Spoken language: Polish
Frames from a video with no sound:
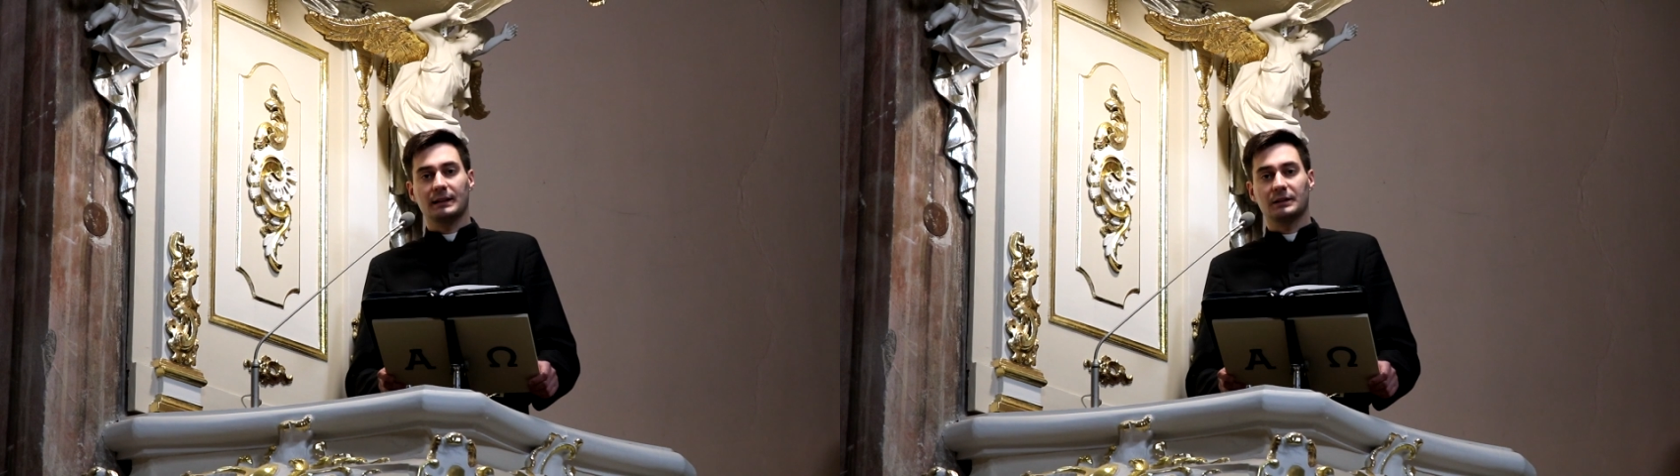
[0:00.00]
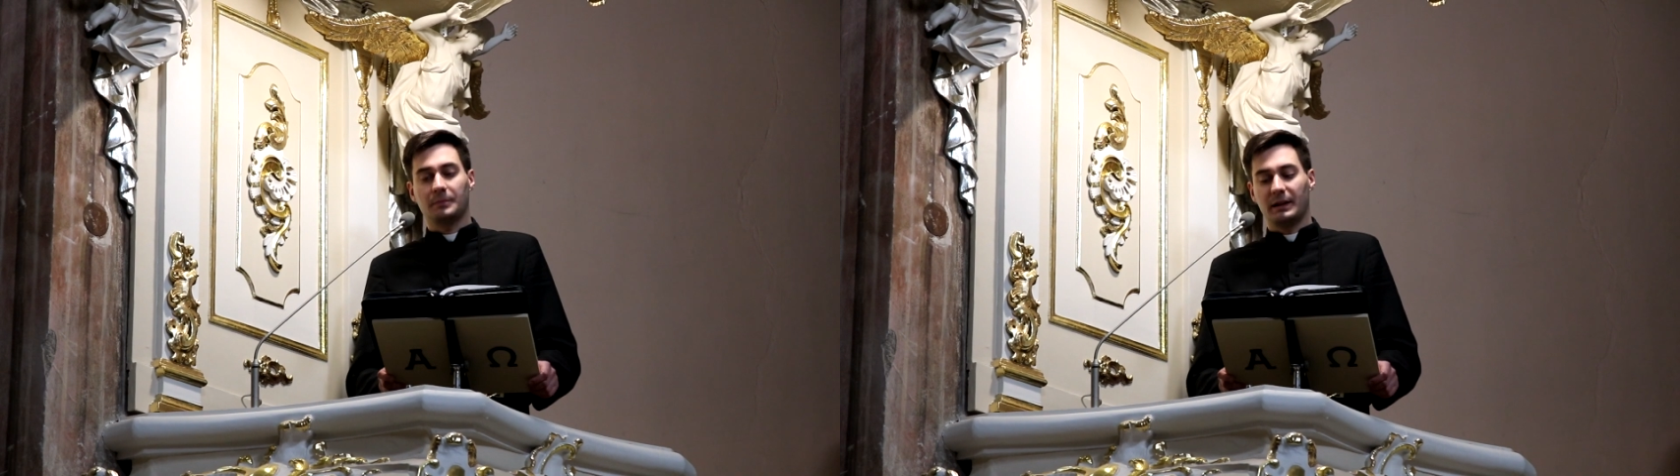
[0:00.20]

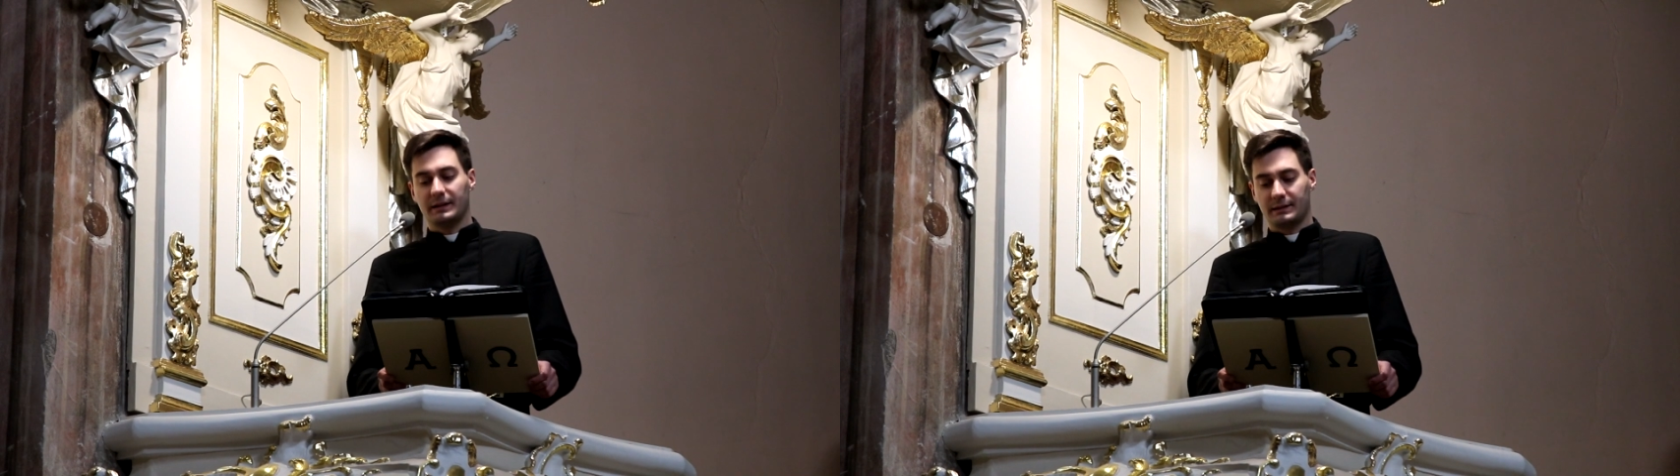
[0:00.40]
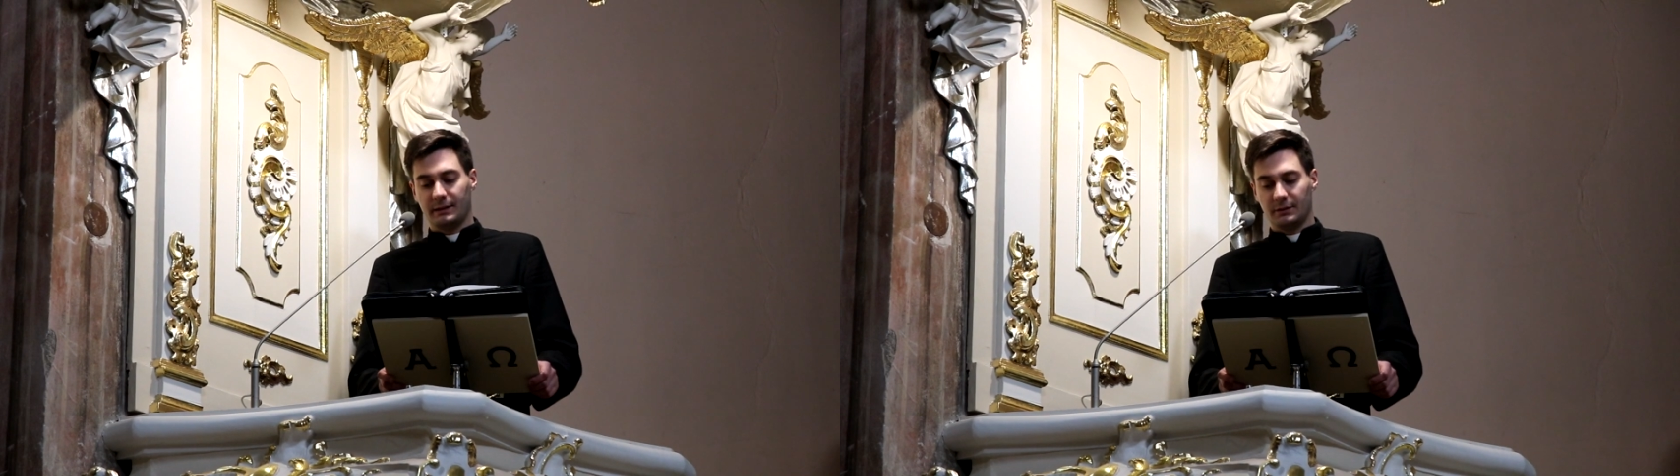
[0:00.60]
nad
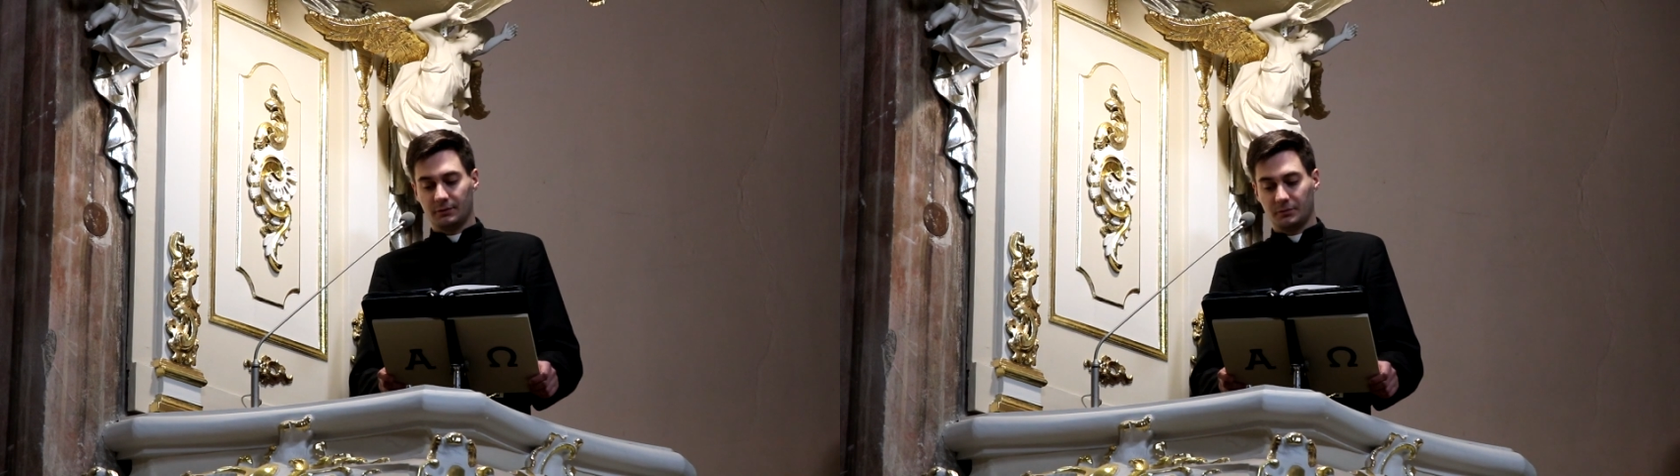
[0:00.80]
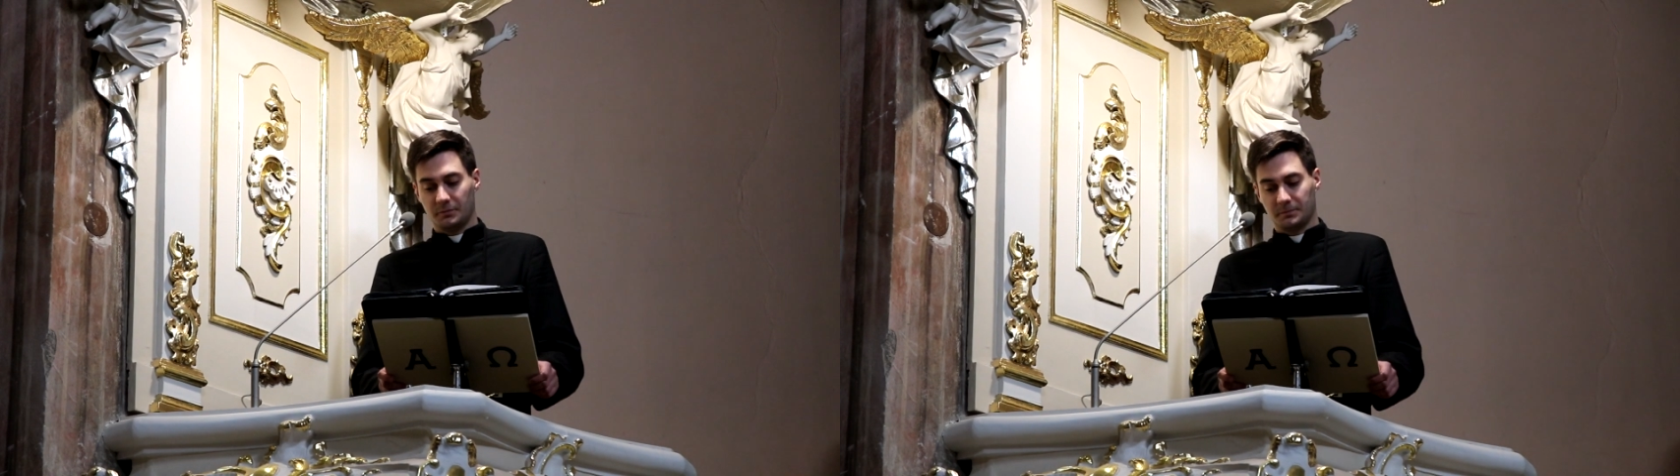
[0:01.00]

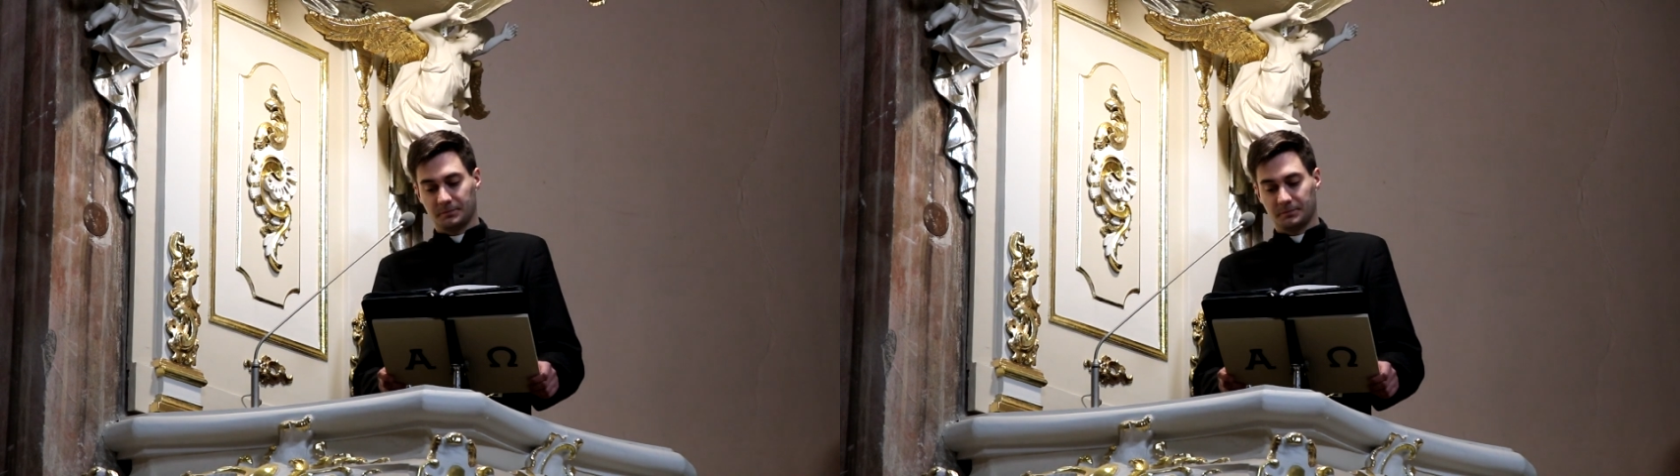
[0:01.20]
Palestyną.